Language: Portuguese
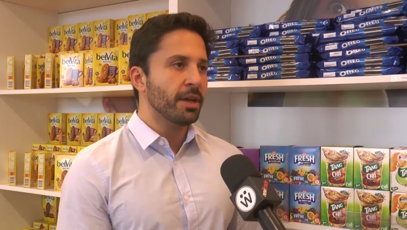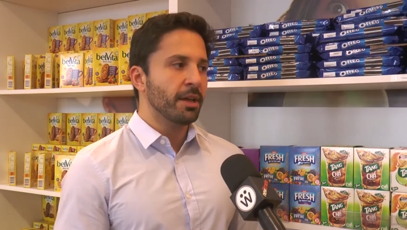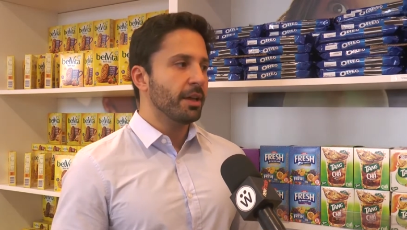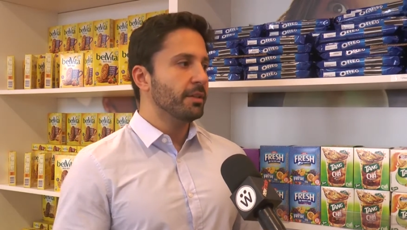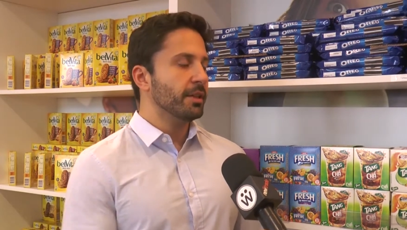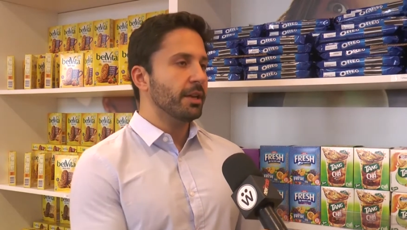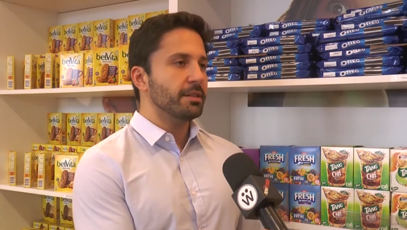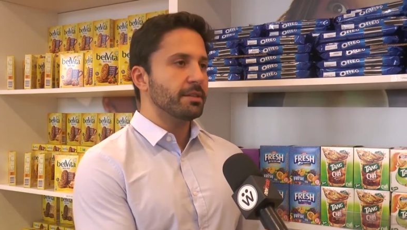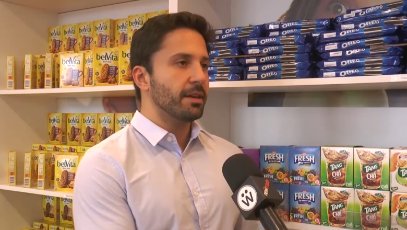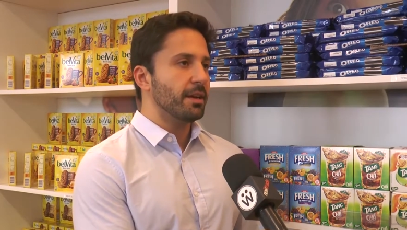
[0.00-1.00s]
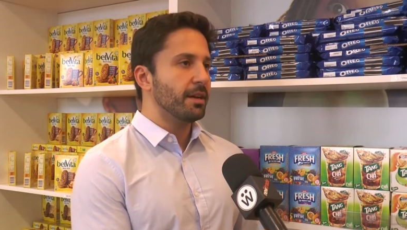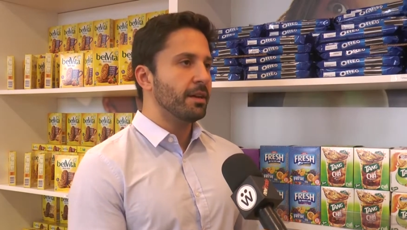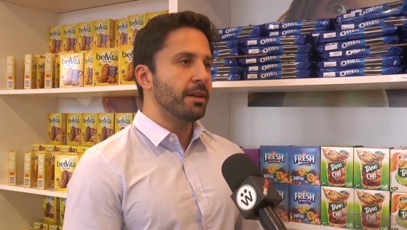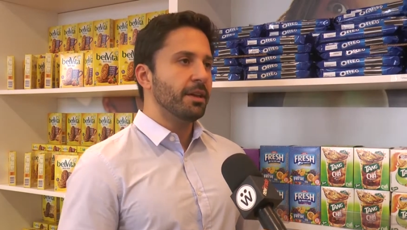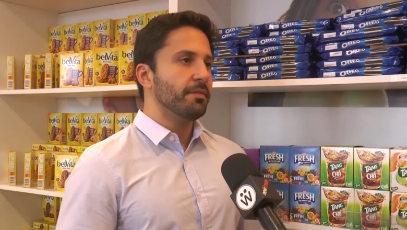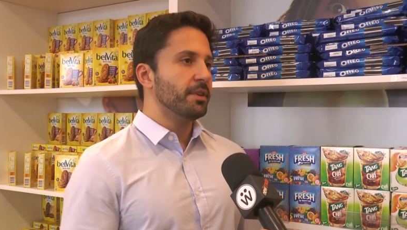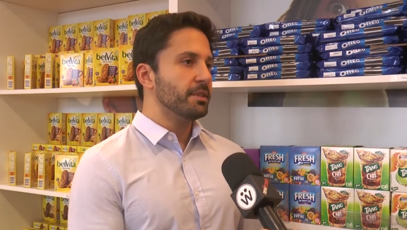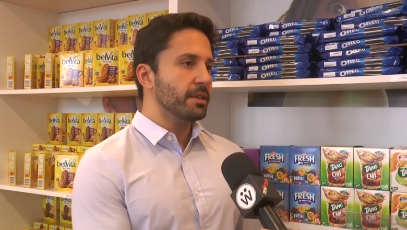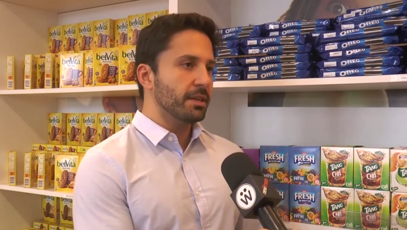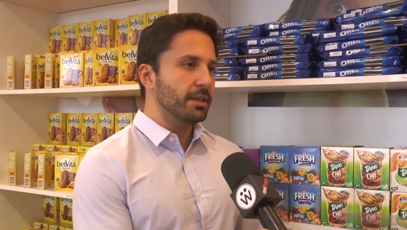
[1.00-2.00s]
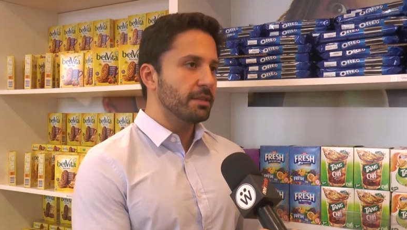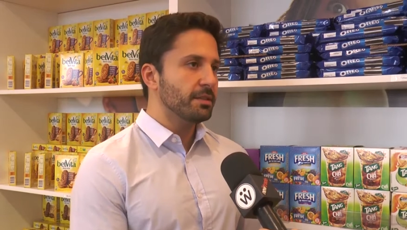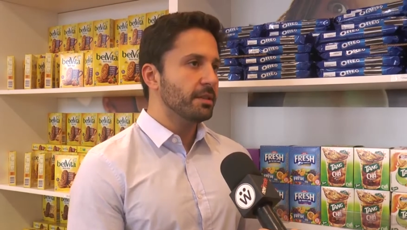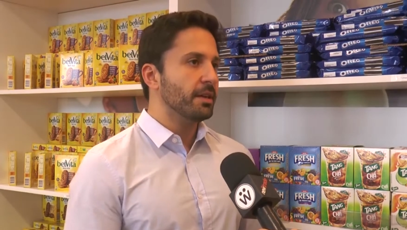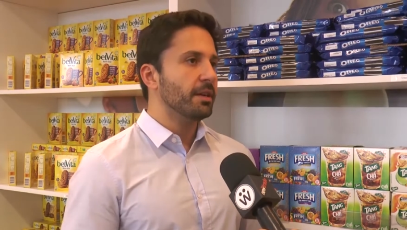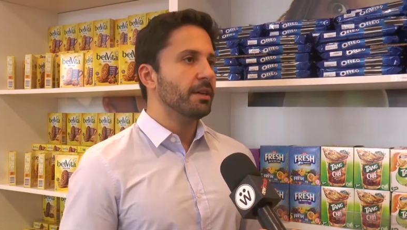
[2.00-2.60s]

que endereça refrescância,